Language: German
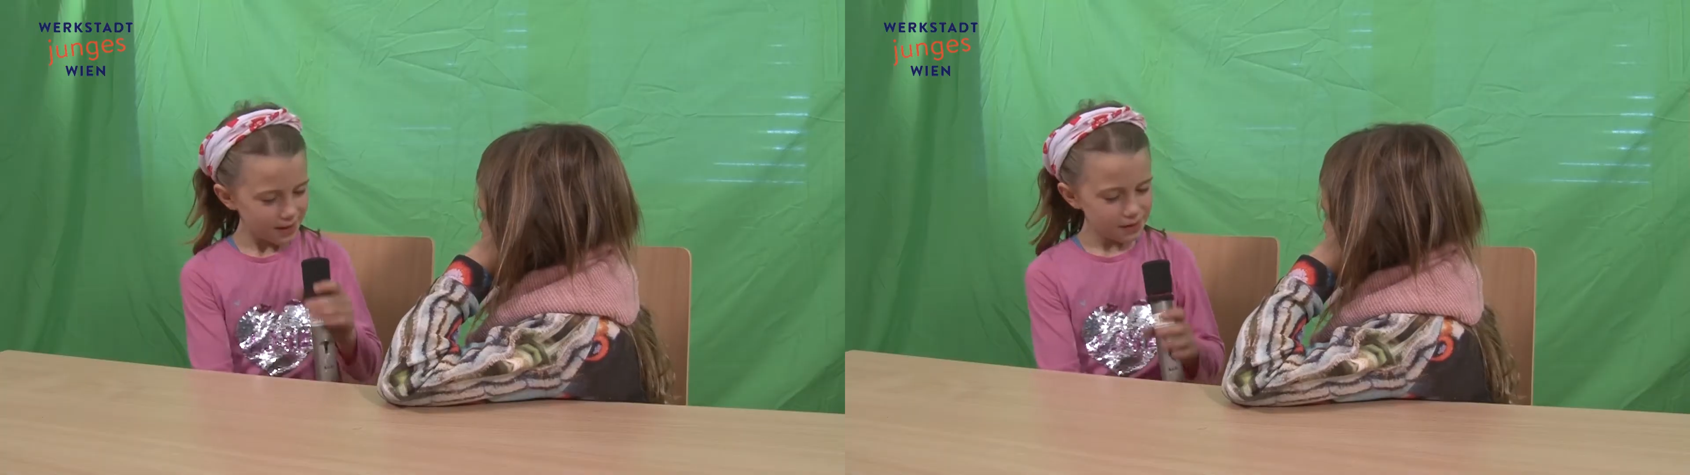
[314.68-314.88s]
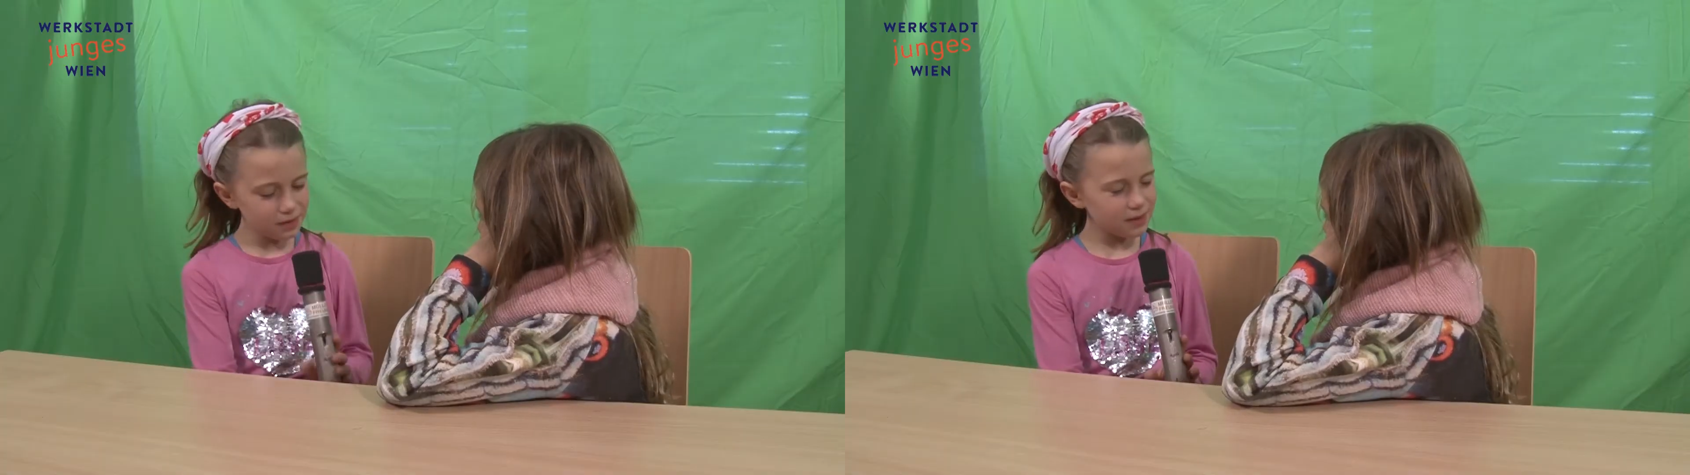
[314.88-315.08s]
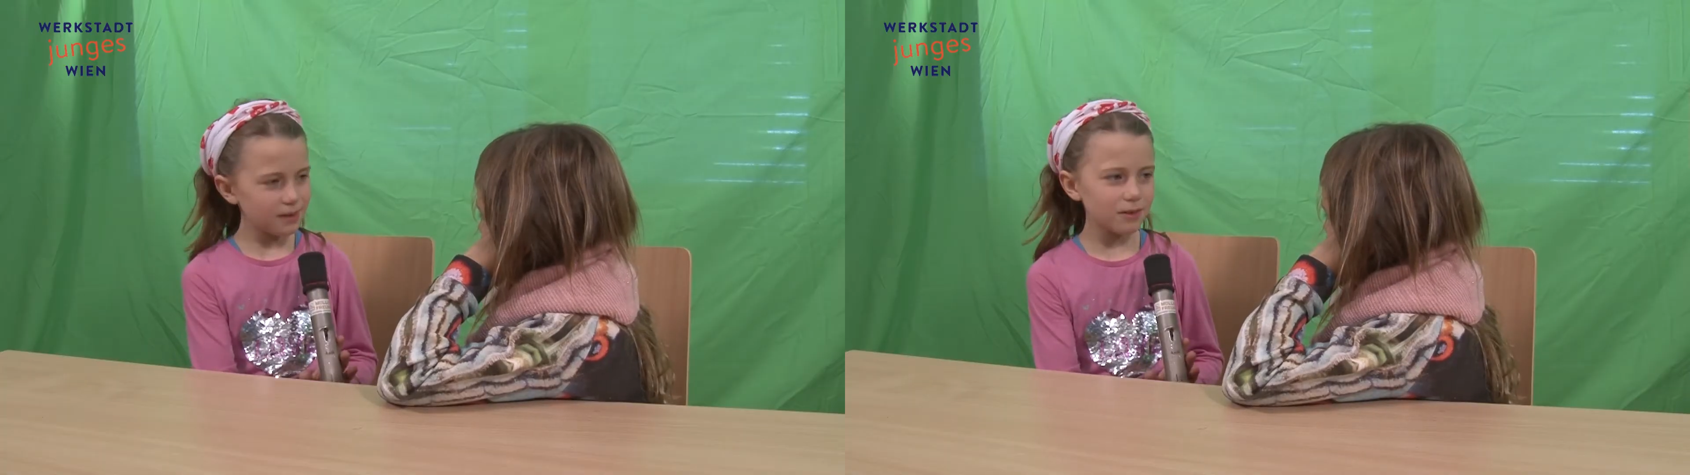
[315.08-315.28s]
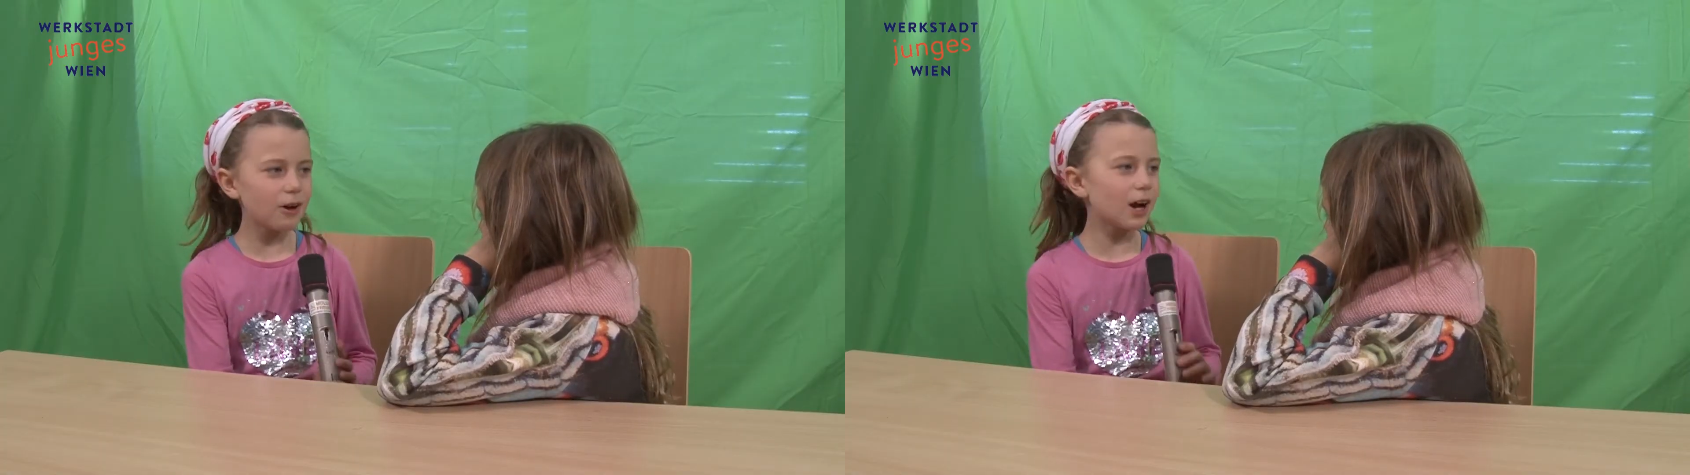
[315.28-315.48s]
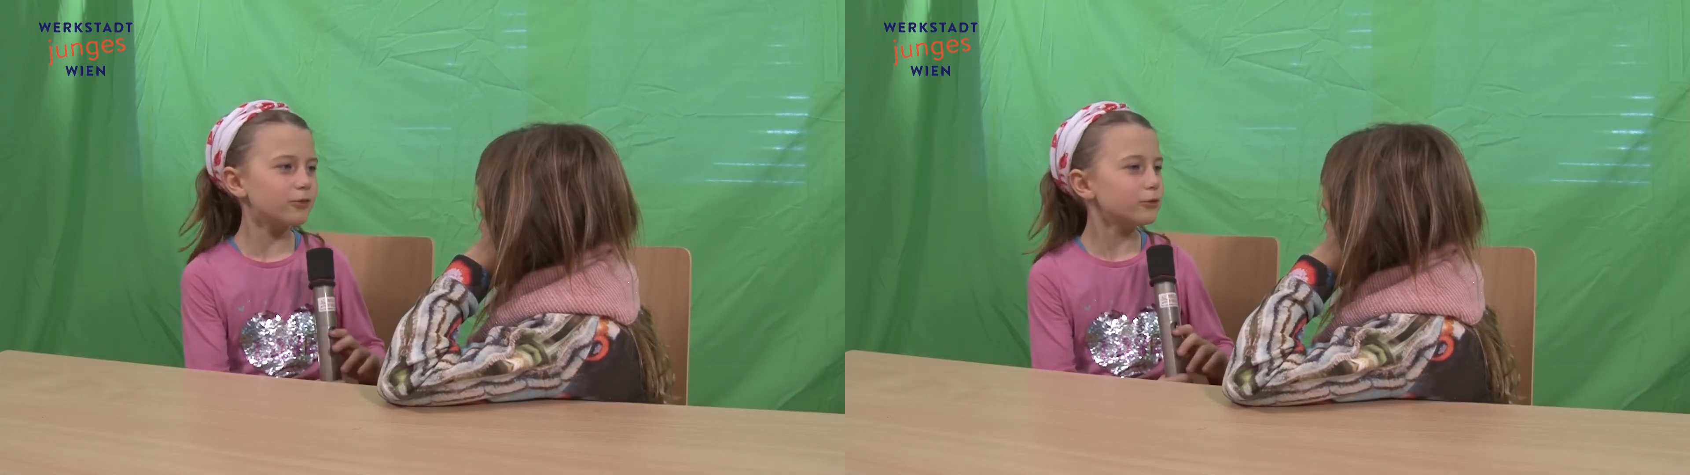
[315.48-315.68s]

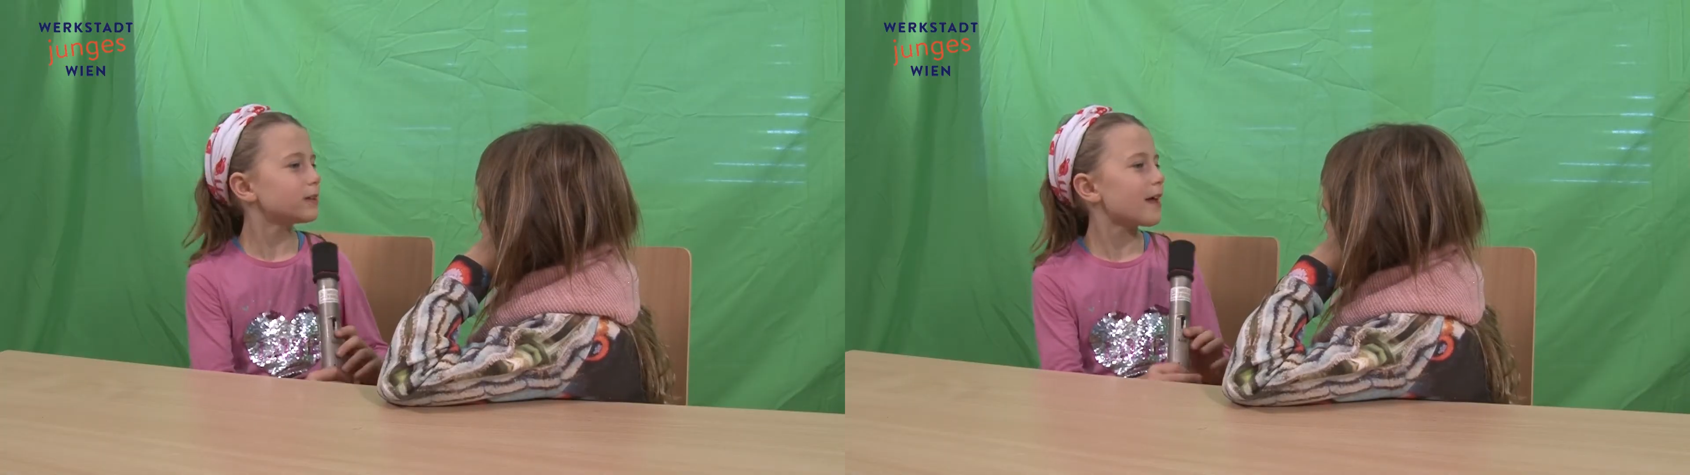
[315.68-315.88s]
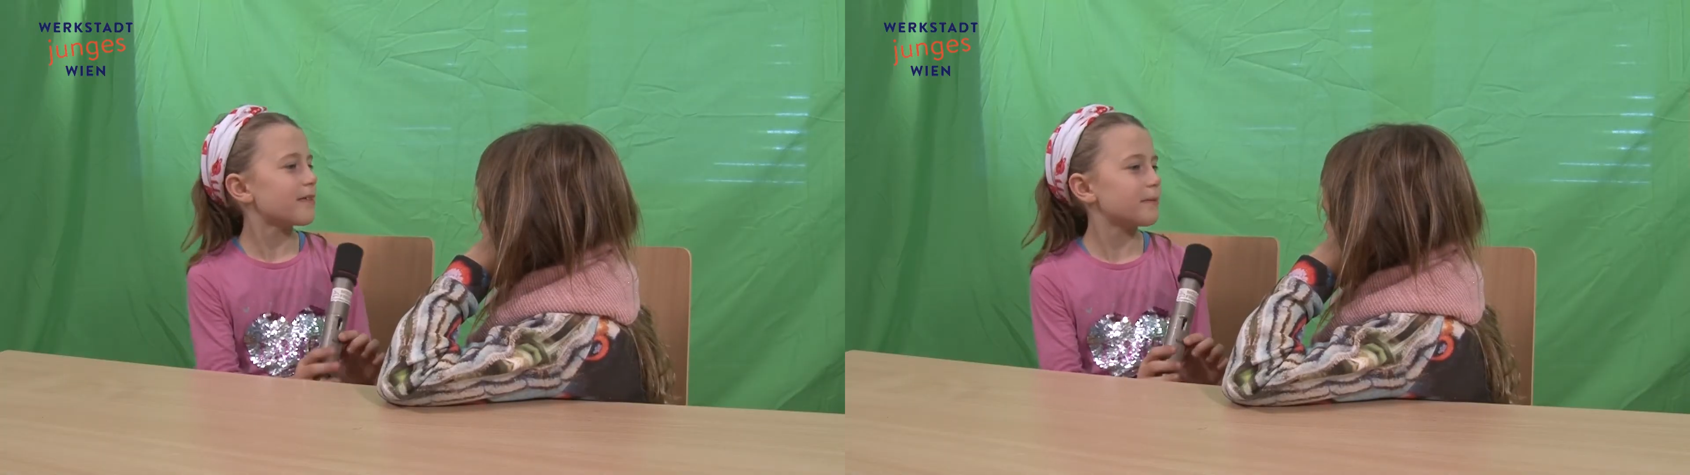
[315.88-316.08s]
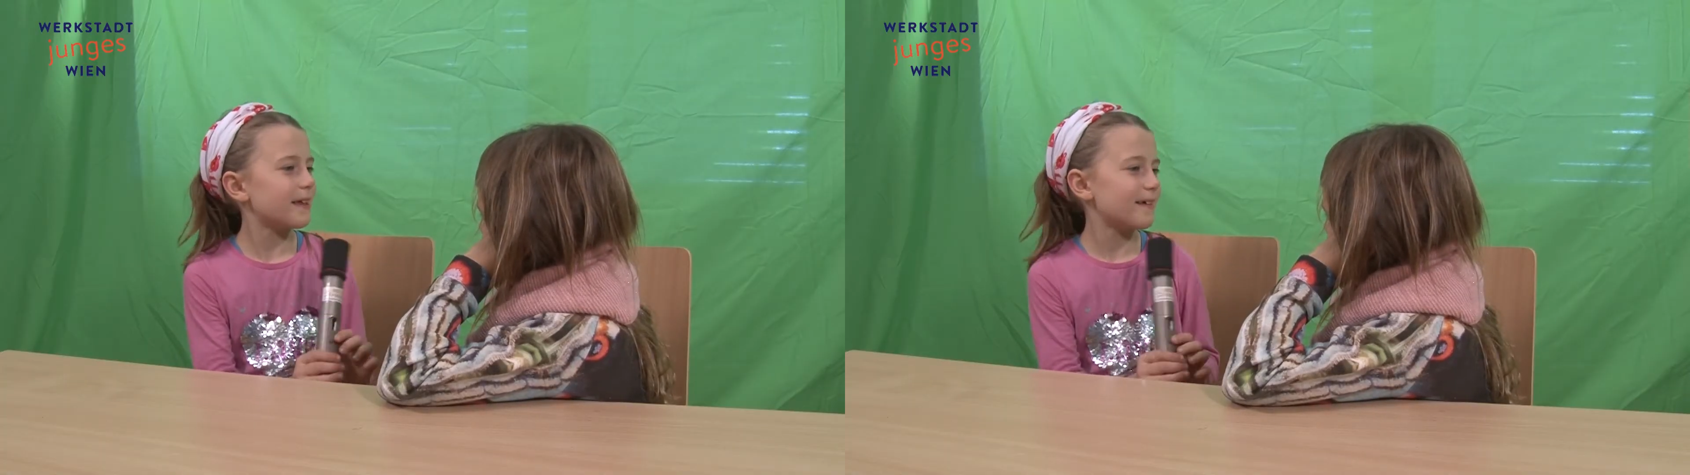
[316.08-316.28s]
Nur gut, dass wir